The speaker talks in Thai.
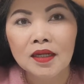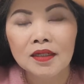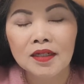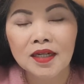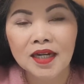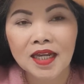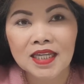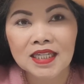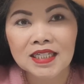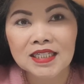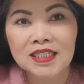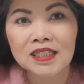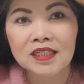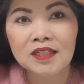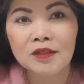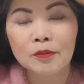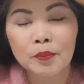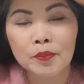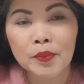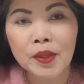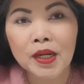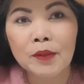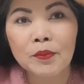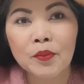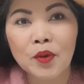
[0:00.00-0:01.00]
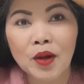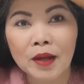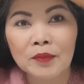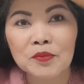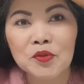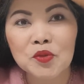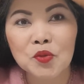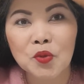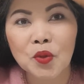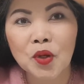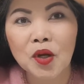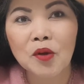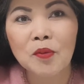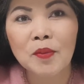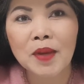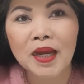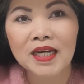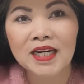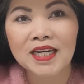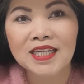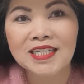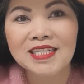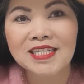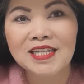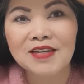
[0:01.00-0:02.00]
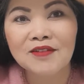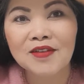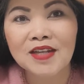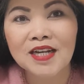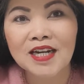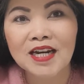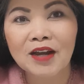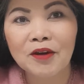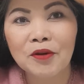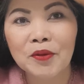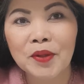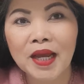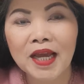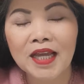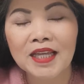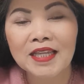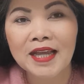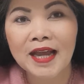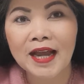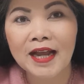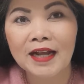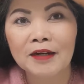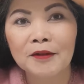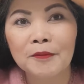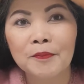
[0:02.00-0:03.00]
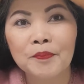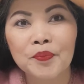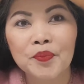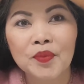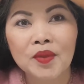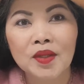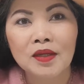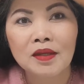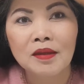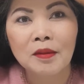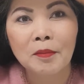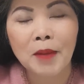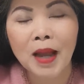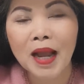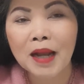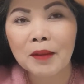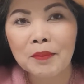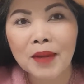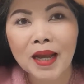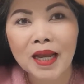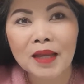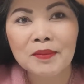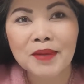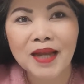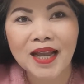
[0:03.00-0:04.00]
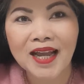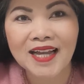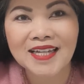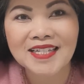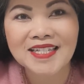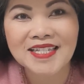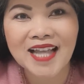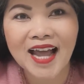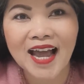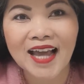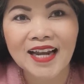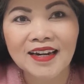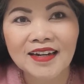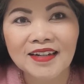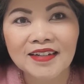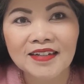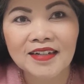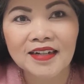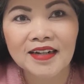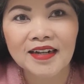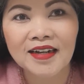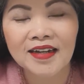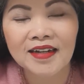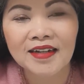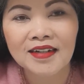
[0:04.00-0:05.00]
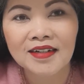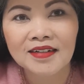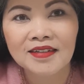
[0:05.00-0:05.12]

ในเพิ่มความสุขเข้ามาในชีวิตเราได้อย่างมากมายมหาศาลเลยนะคะ